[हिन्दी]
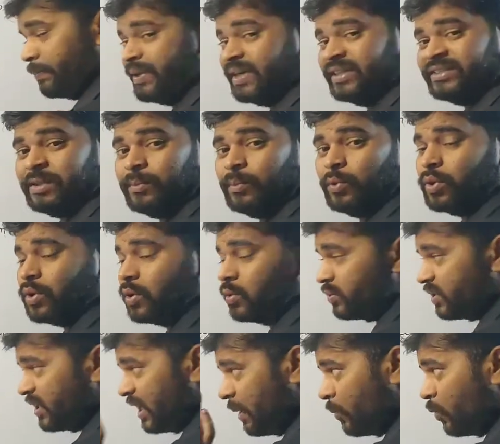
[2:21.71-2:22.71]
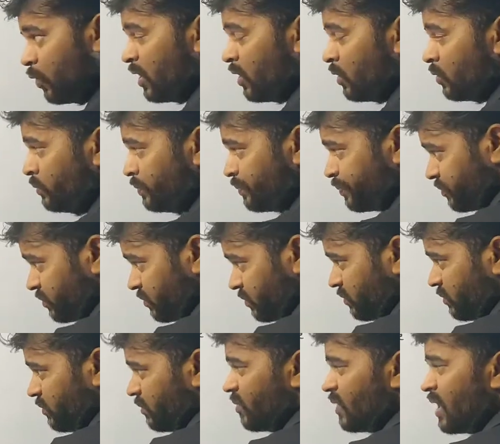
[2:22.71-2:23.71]
फिर से बोल रहा हूं क्या बोल रहा हूं
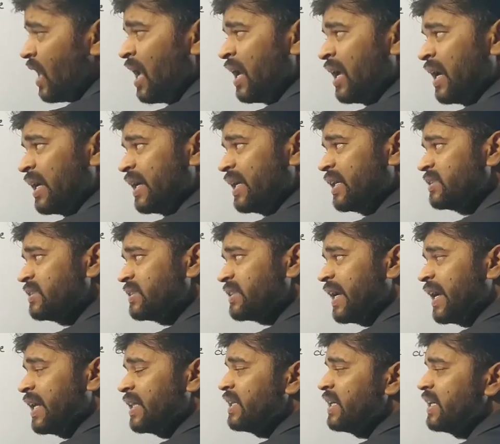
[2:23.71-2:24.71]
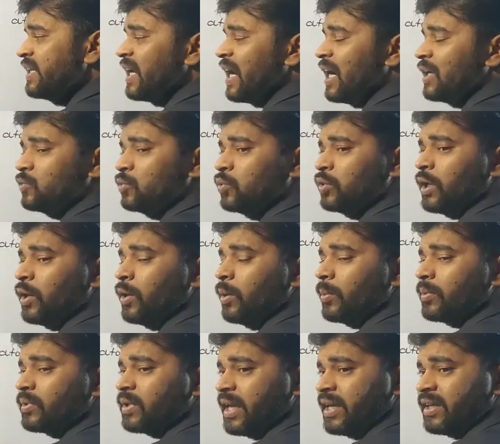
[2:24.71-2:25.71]
इस केंद्रीय धातु के,
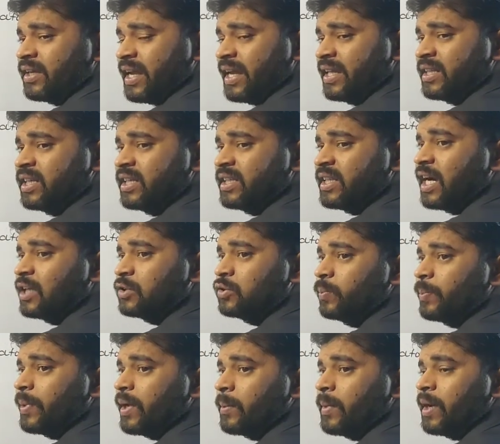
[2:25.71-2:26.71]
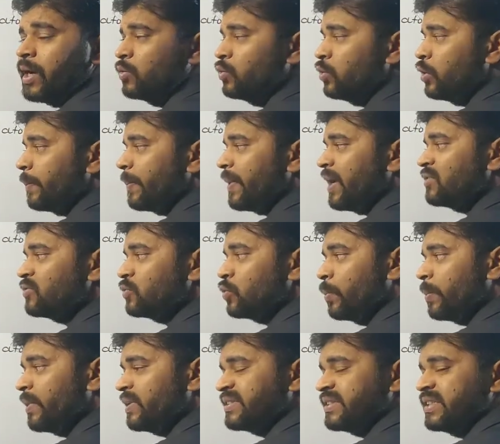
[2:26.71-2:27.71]
के केंद्रीय धातु परमाणु के पास
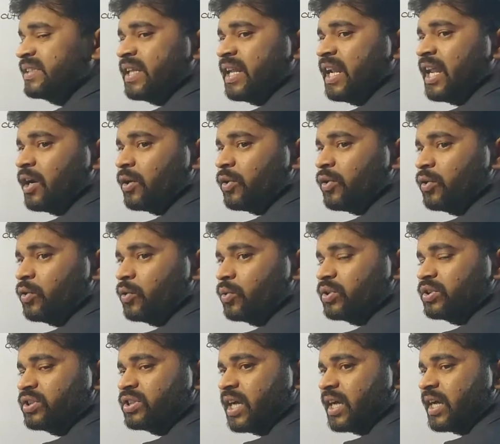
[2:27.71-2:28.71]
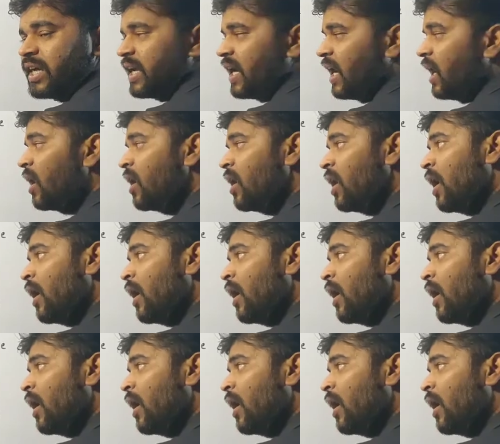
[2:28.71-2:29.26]
उपस्थित इलेक्ट्रॉनों की संख्या